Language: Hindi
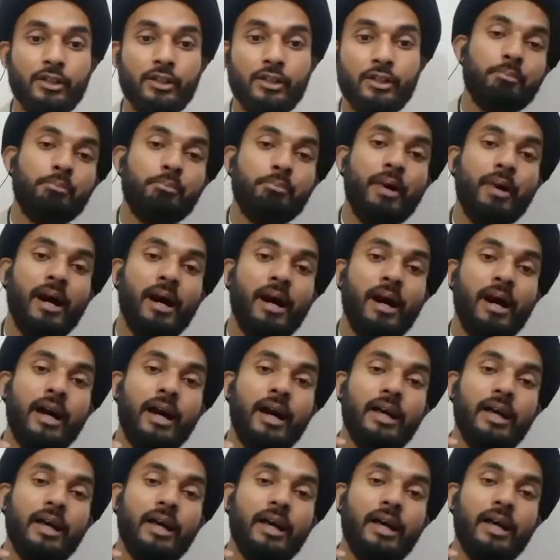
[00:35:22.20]
में
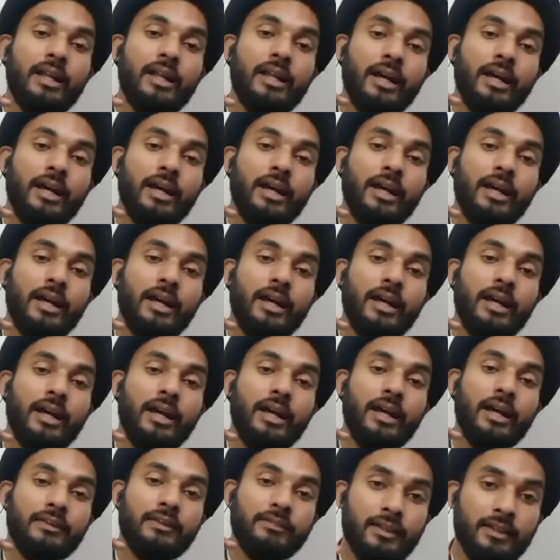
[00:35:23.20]
बाला
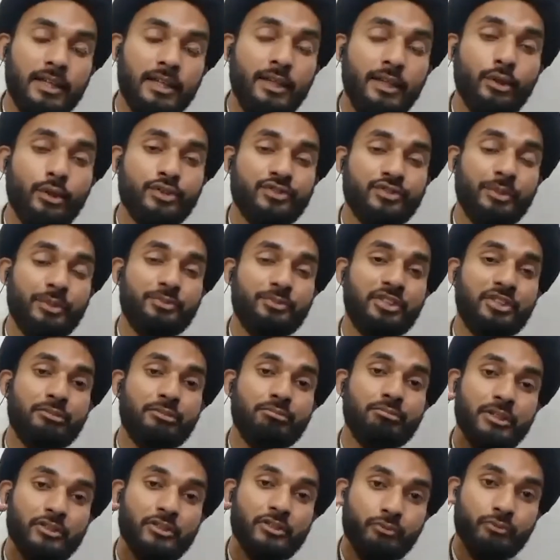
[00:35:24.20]
तरीन और
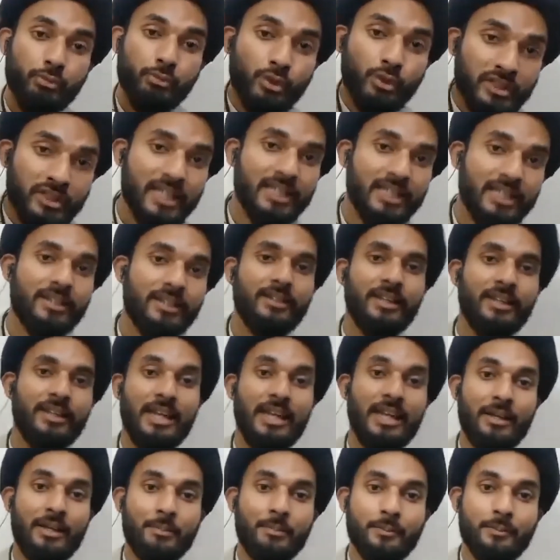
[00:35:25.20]
सबसे मजबूत
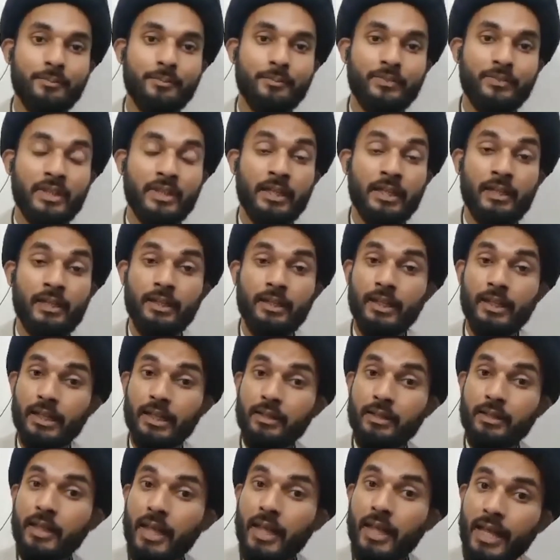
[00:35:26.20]
किरण है
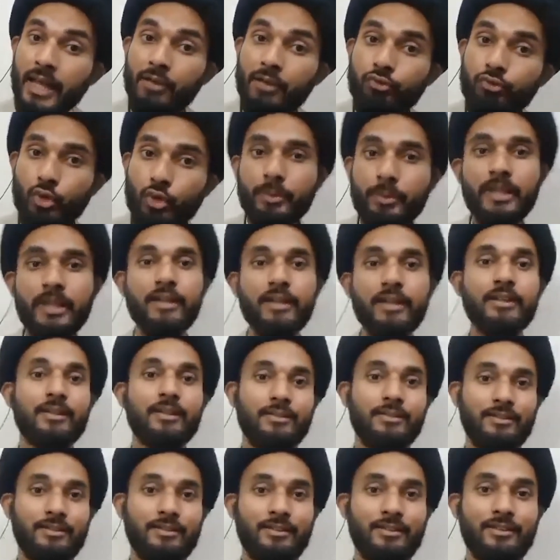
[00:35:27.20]
लेकिन है वो भी
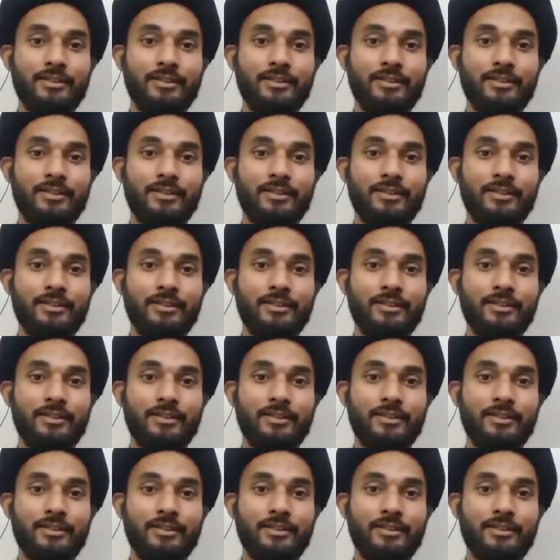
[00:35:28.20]
किरण